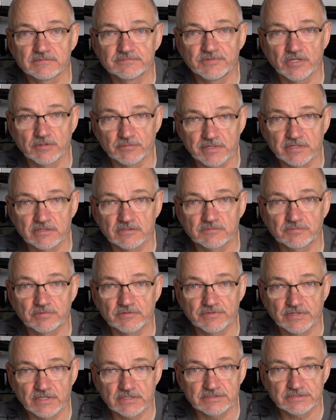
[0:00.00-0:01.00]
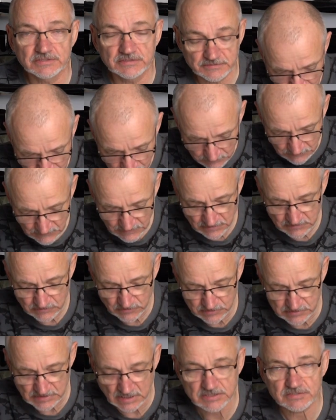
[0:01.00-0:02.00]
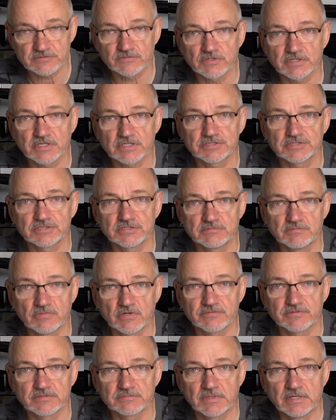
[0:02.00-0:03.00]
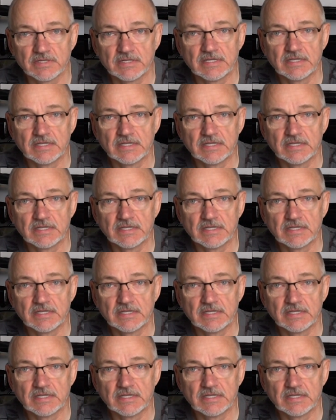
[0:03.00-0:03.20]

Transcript: dobrej odpowiedzi, to znaczy w okresie zimowym.